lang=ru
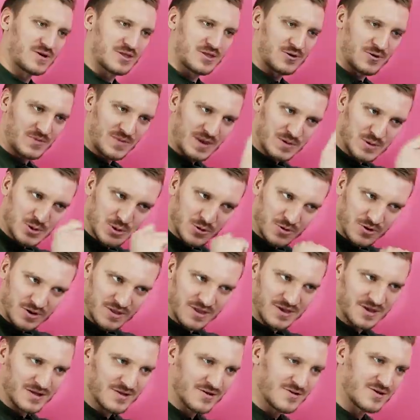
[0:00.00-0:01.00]
Он говорит, ты у меня все
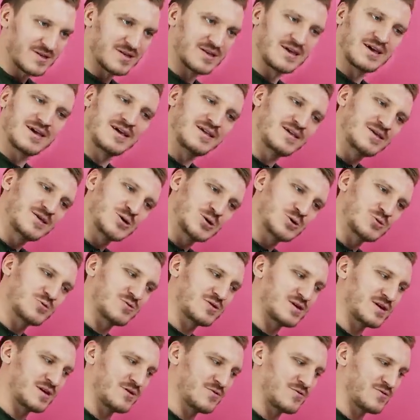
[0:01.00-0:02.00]
отнял. Он говорит, я
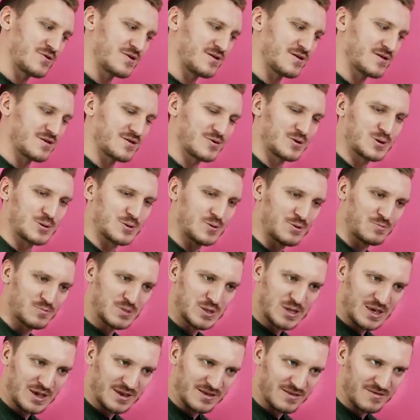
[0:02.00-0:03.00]
ничего у тебя не отнял. То есть он
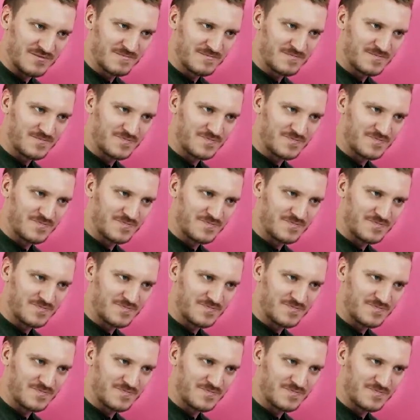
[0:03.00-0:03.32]
мстит.